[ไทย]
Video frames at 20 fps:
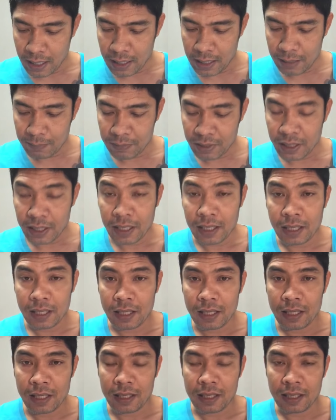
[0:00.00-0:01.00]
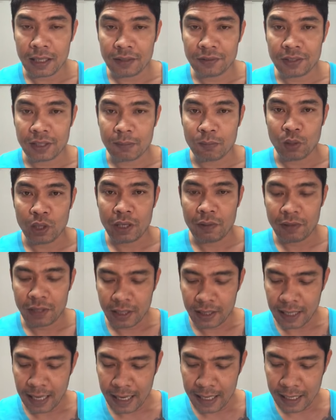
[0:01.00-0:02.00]
เริ่มที่ศึกมวยดีวิ
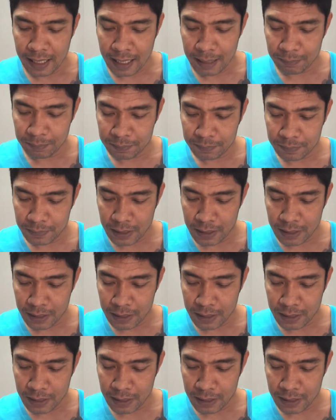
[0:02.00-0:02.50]
ธีไทยนะครับ